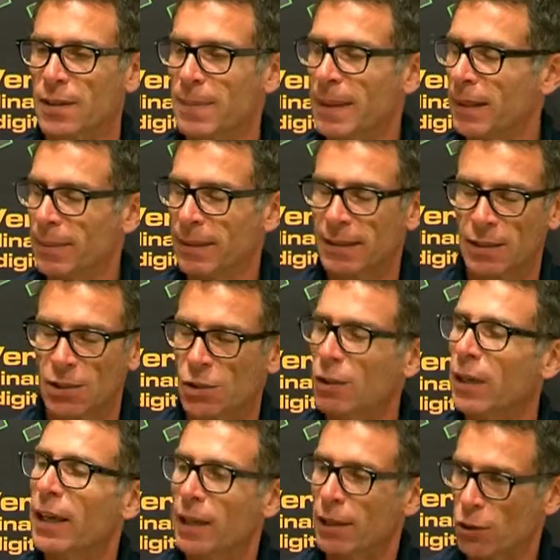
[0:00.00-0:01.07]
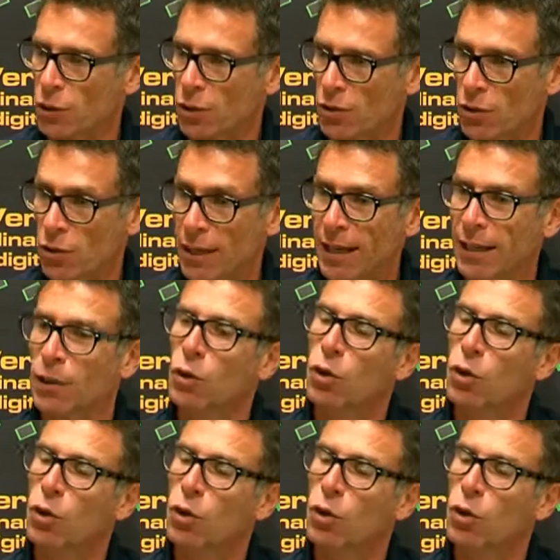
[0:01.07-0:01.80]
sperimentazione eccezionale.